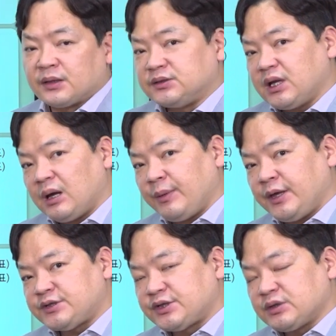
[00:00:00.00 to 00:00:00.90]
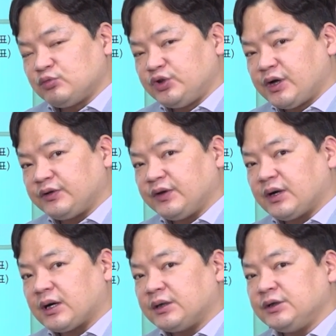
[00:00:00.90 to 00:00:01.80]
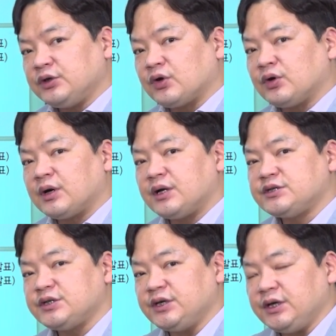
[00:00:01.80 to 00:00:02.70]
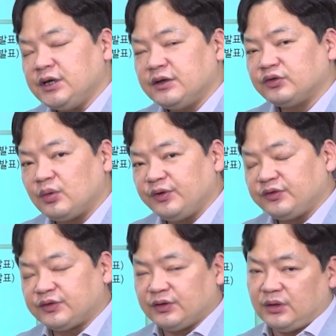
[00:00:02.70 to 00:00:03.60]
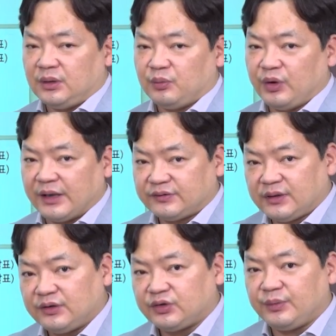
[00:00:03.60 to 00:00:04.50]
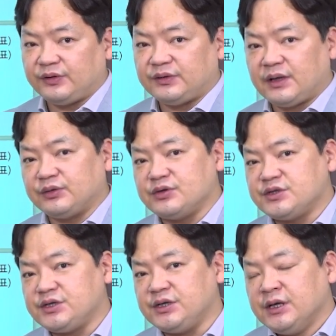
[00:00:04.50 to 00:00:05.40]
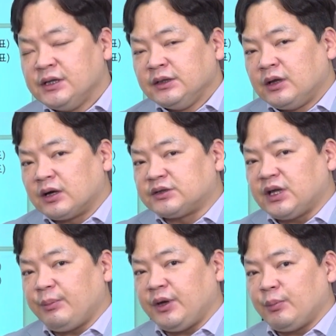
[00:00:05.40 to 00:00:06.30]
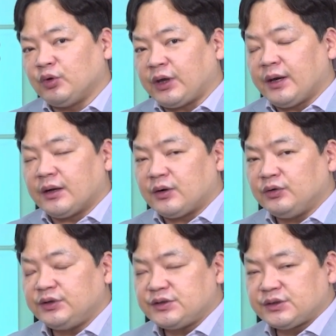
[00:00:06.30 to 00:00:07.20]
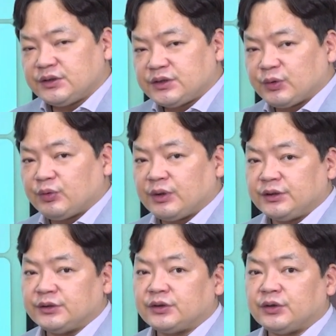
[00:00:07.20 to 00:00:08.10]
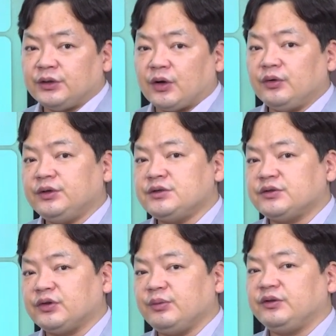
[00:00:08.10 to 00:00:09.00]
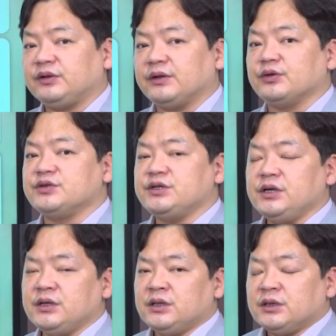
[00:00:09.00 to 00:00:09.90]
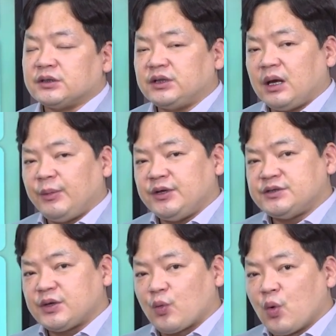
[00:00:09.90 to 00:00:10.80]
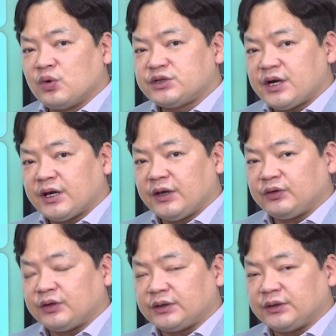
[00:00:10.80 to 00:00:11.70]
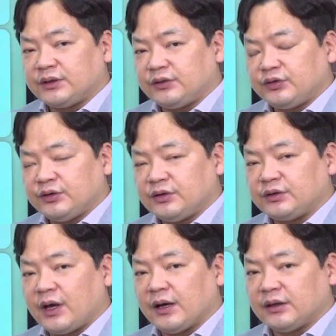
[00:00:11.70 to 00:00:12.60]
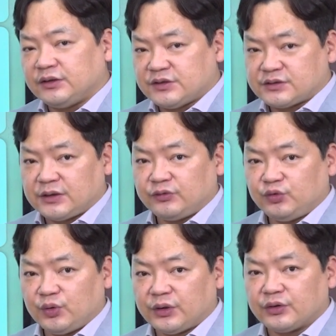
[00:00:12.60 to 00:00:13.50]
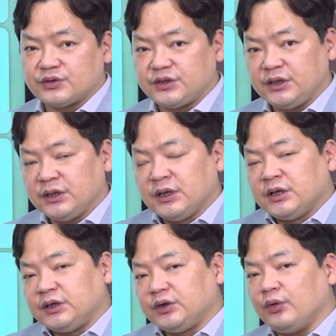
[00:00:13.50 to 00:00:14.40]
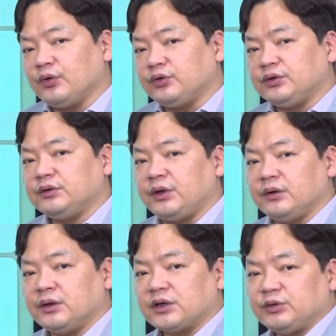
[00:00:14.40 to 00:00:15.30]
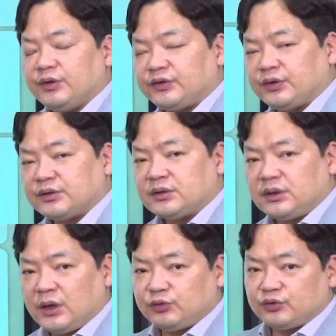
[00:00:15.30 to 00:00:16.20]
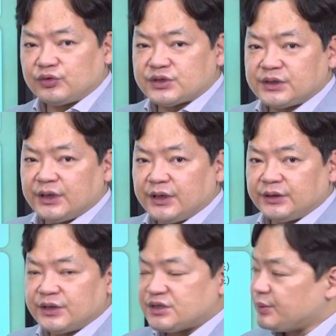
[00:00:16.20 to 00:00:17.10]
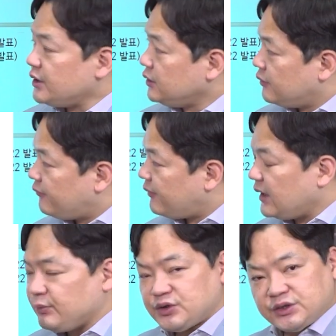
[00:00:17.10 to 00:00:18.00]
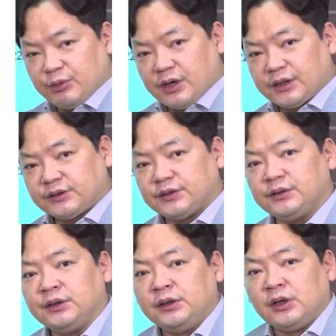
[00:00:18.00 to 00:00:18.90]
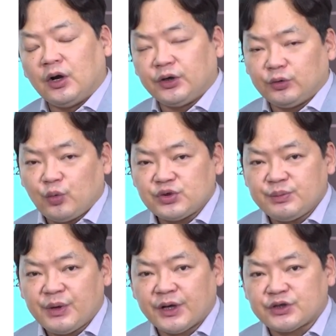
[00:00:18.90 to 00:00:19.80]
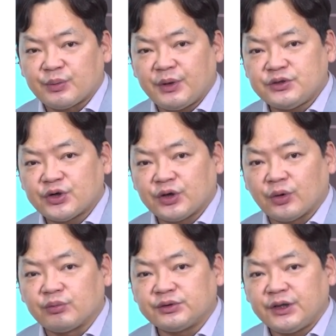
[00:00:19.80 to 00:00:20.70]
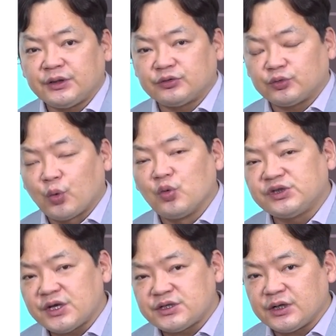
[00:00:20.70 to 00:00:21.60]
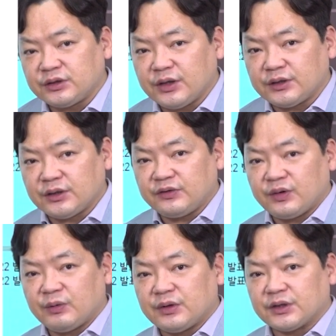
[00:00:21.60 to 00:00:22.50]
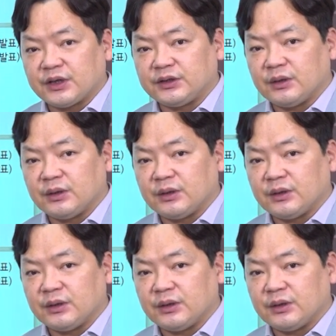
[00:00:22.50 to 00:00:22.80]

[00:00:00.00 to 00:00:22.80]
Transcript: 그 다음에 지금 우리가 생각하는 여러 가지 서비스들, 뭐 XR 서비스라든지, 어, 그 다음에 뭐 다양한 컨텐츠를 제공하는 그런 이 컨텐츠 서비스라든지, 그 다음에 이제 공장에서 나타날 수 있는 다양한 디지털 수요라든지, 이런 것들을 대응하기 위해서는 클라우드도 증가해야 되지만, 5G와 같은 어, 이런 통신망의 전반적인 업그레이드도 동시에 진행되어야 되는 상황이기